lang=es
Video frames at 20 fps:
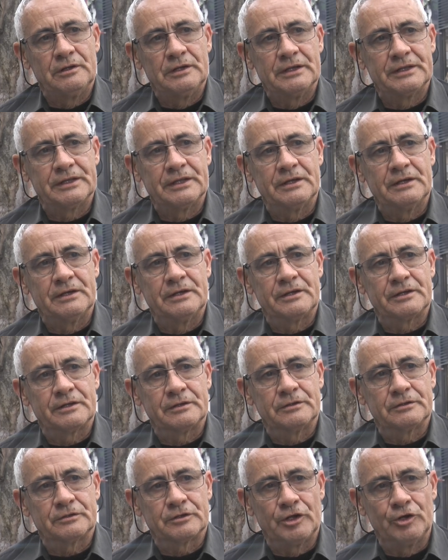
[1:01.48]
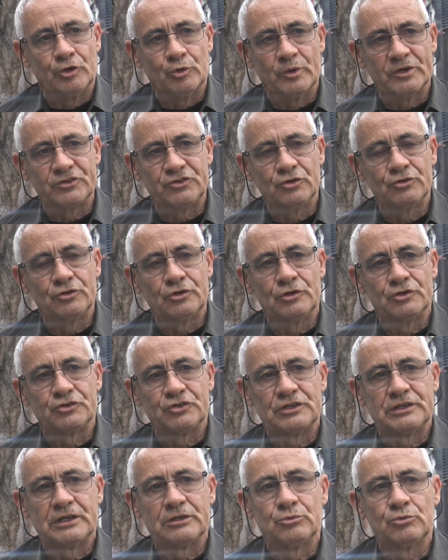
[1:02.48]
la renovación de
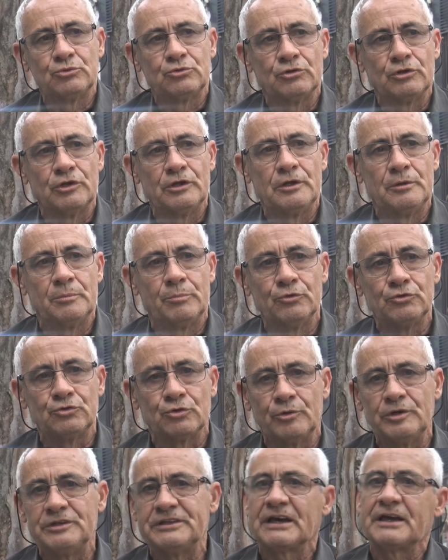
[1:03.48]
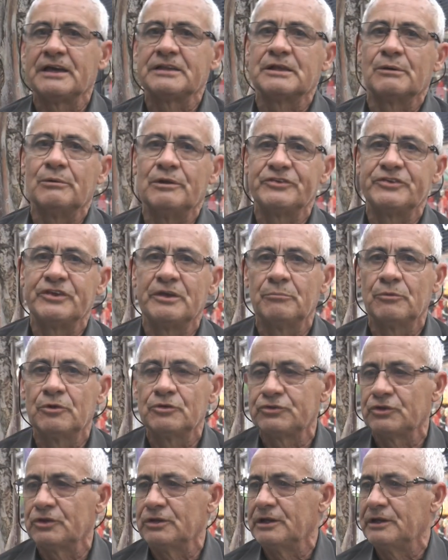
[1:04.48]
los estatutos desde el punto de vista que
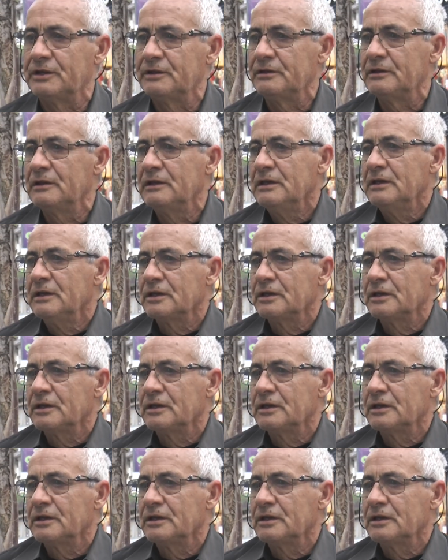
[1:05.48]
establecemos en